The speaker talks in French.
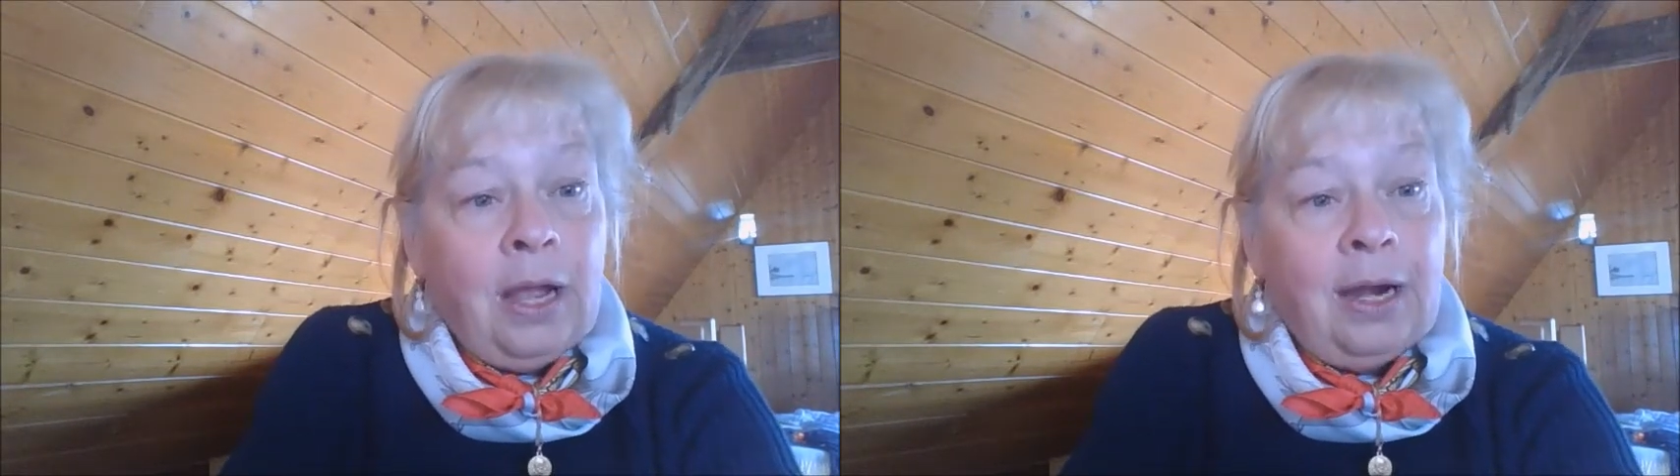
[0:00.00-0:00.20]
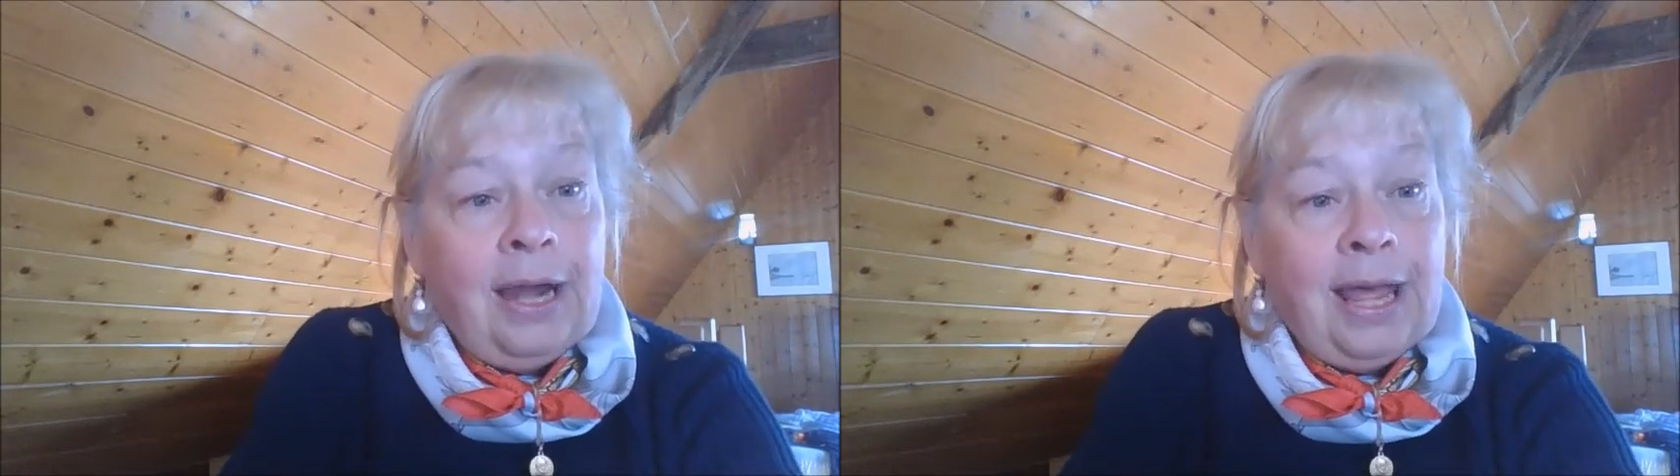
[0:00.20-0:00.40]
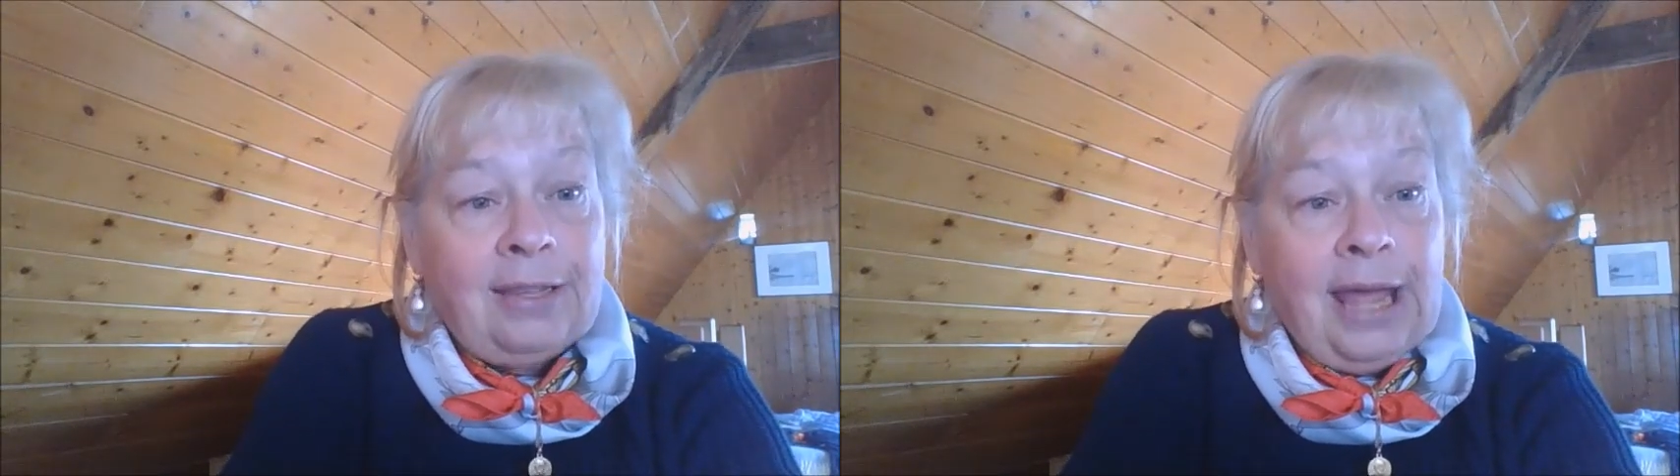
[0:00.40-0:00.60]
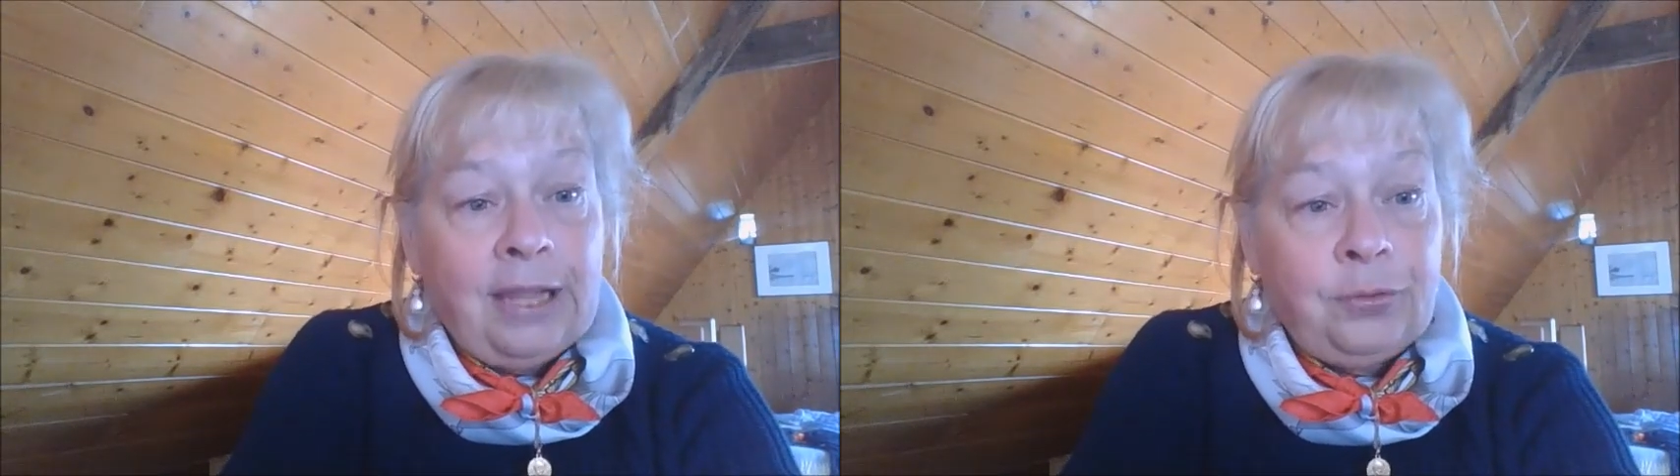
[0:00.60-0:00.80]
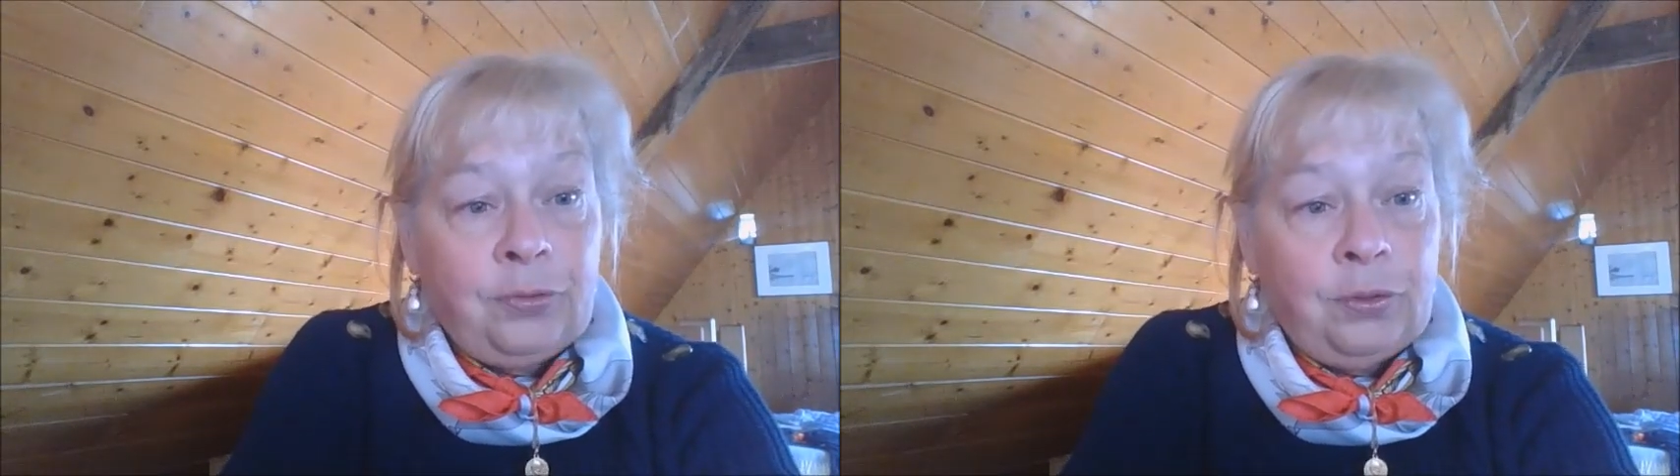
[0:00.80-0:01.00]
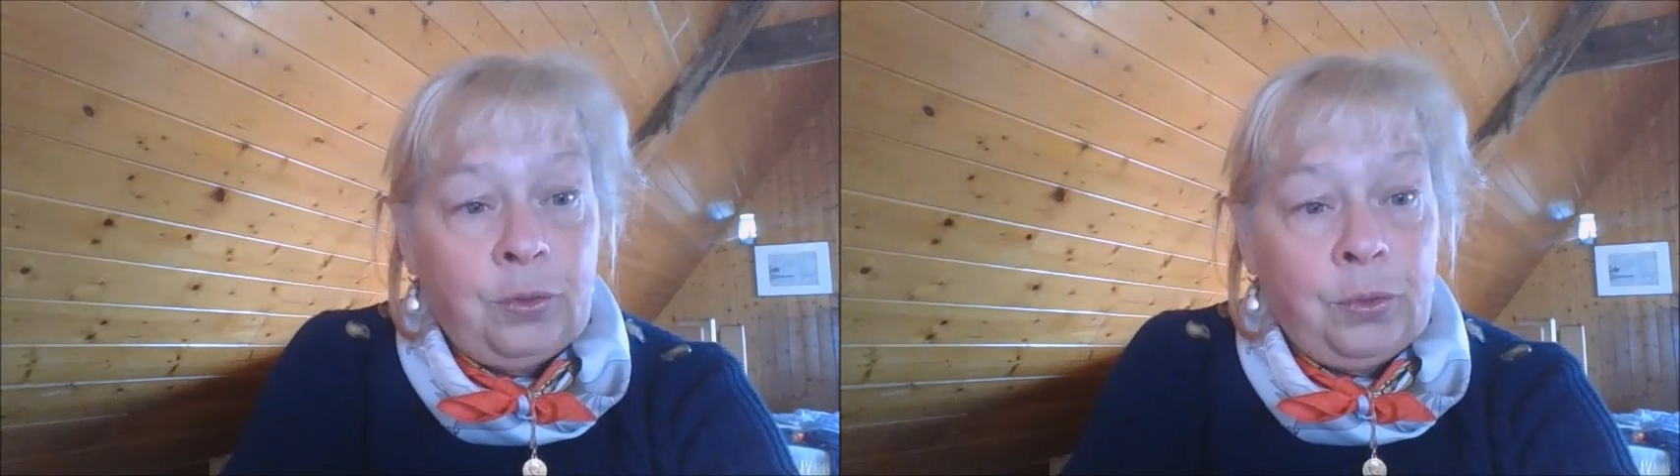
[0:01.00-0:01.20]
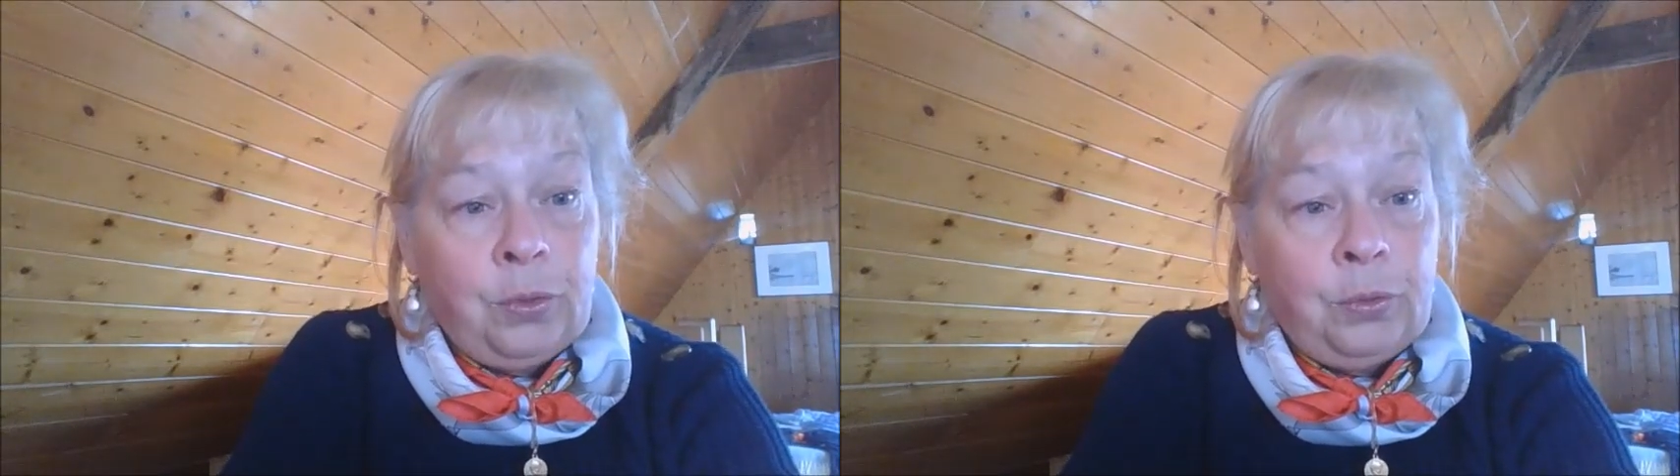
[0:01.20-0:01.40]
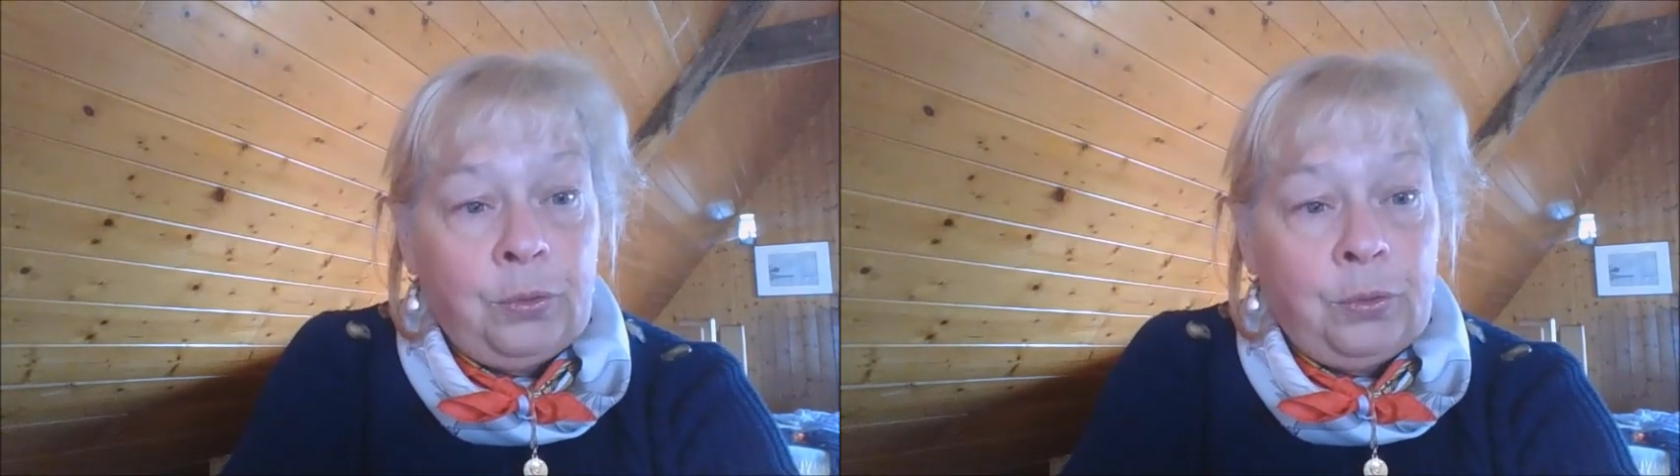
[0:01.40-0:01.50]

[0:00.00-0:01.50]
la date euh,